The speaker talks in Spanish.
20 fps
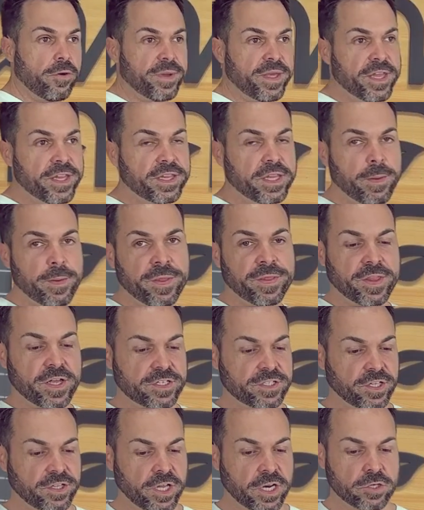Evidentemente,
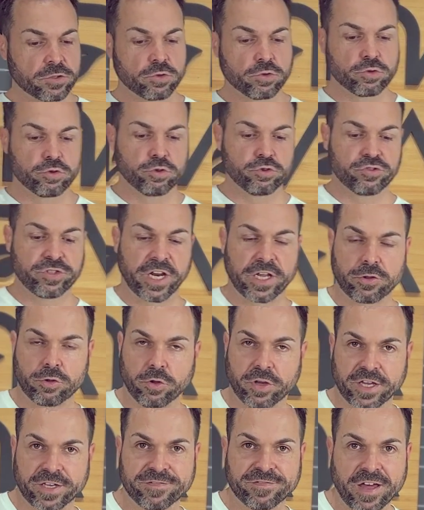si tienes un
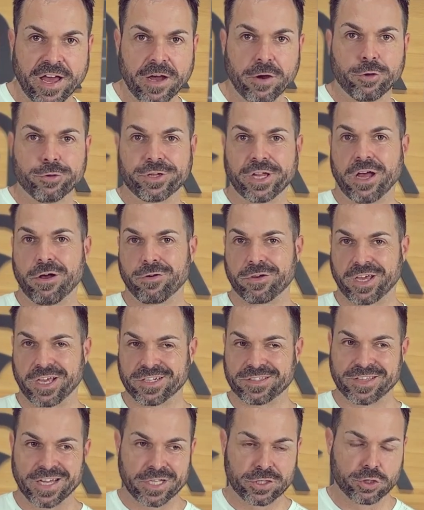sustrato que está agotado, que
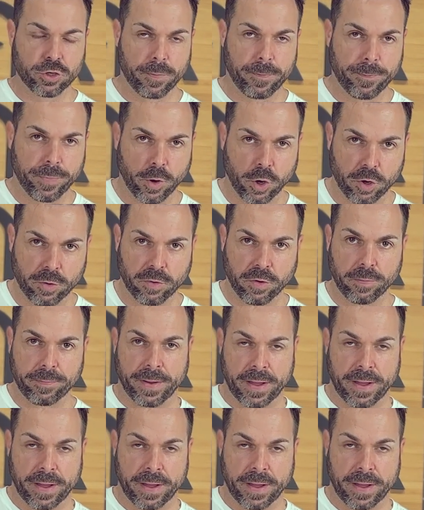está hecho polvo,